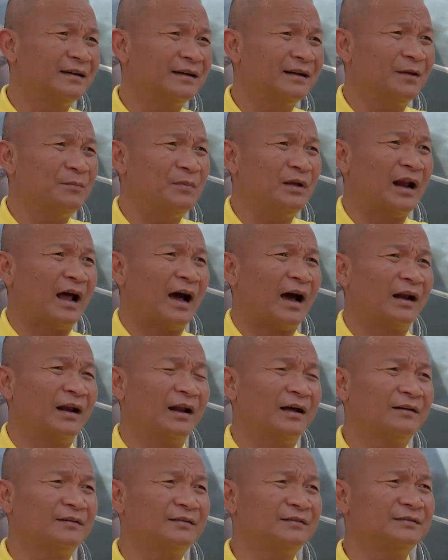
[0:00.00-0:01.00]
ได้มีหลาน
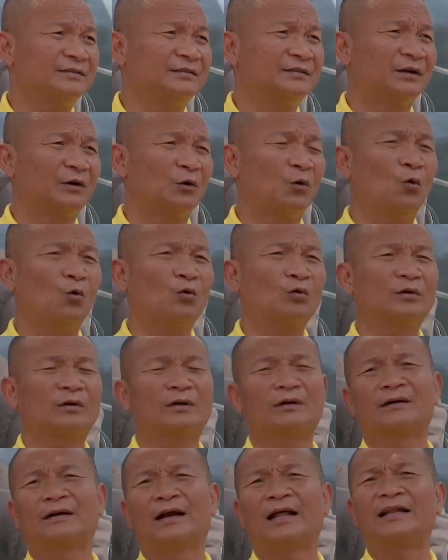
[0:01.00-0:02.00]
แล้วลูก
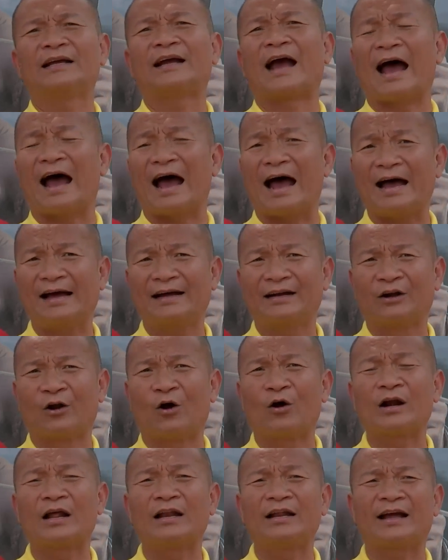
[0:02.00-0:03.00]
นาฬิกาน้
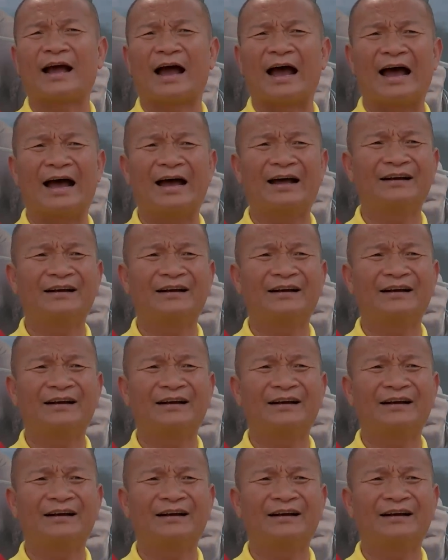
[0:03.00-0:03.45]
องนาฬิกา